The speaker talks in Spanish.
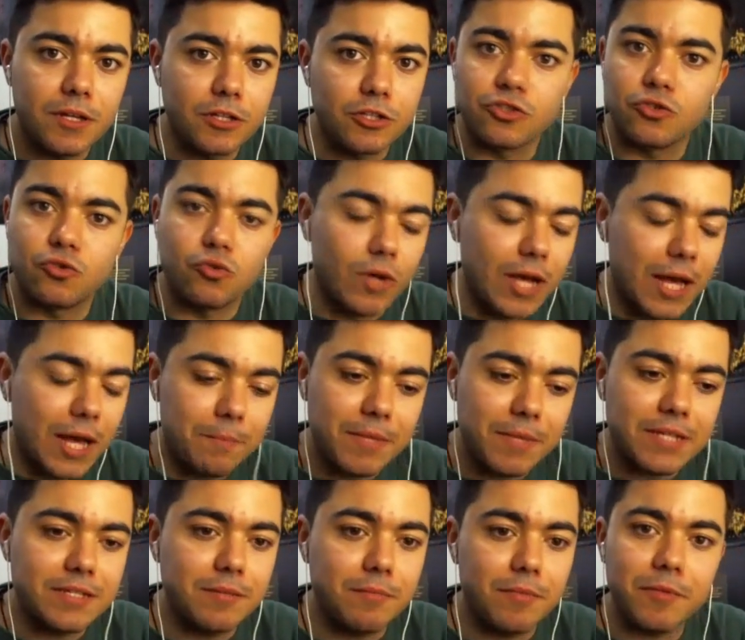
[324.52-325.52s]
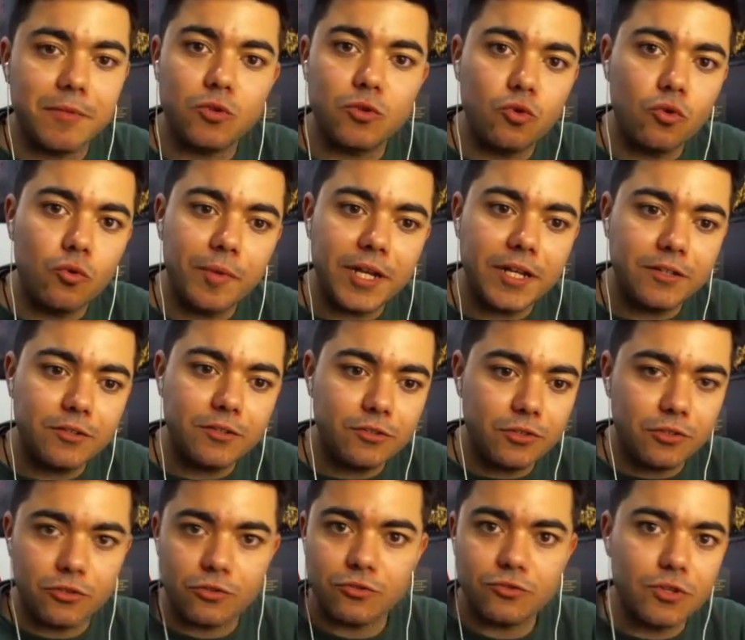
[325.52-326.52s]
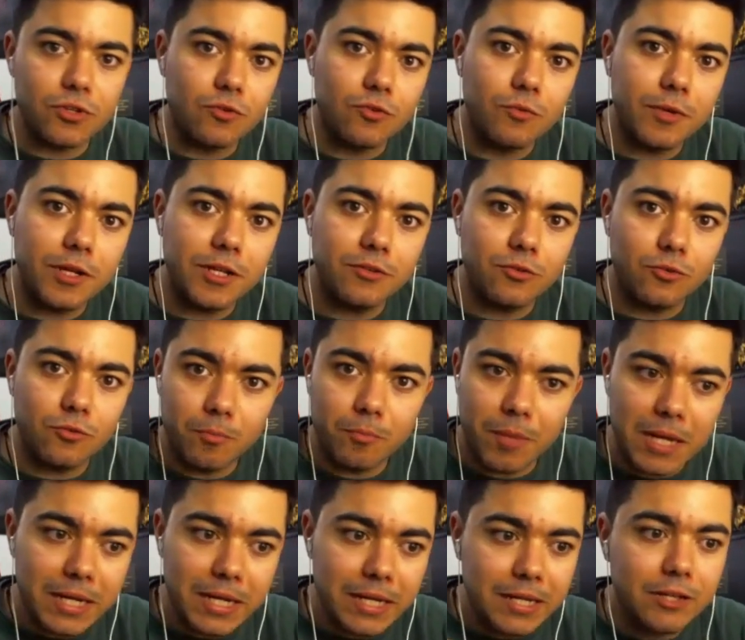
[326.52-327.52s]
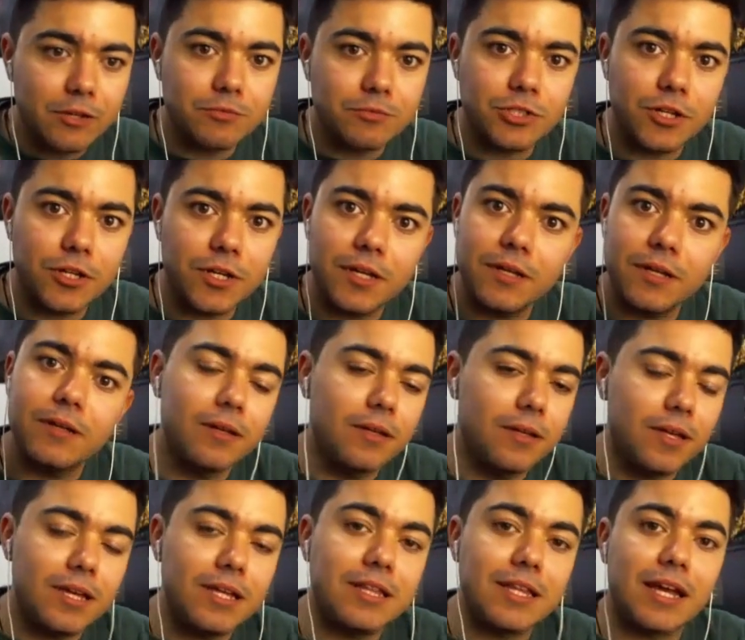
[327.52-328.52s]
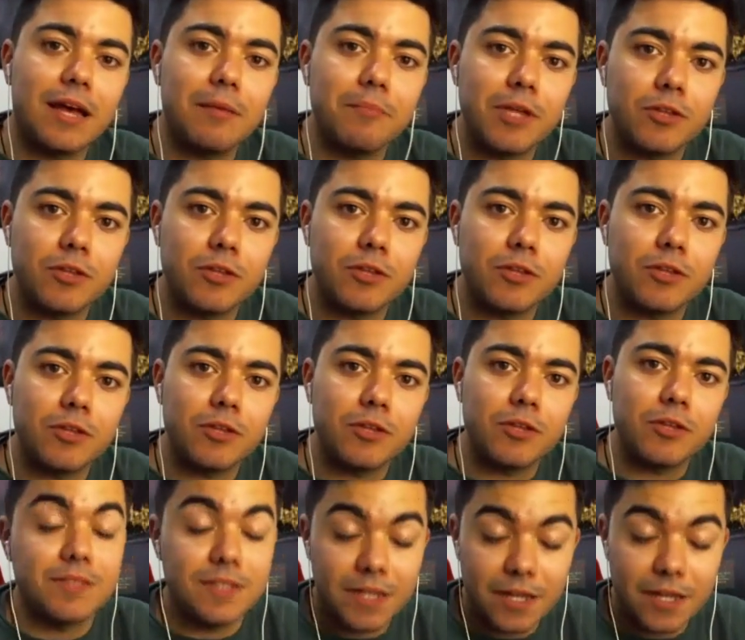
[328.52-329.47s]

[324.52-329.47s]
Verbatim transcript: Entonces tú cambias simplemente un numerito, introduces un numerito en un panel de opciones y te cambia toda la pieza.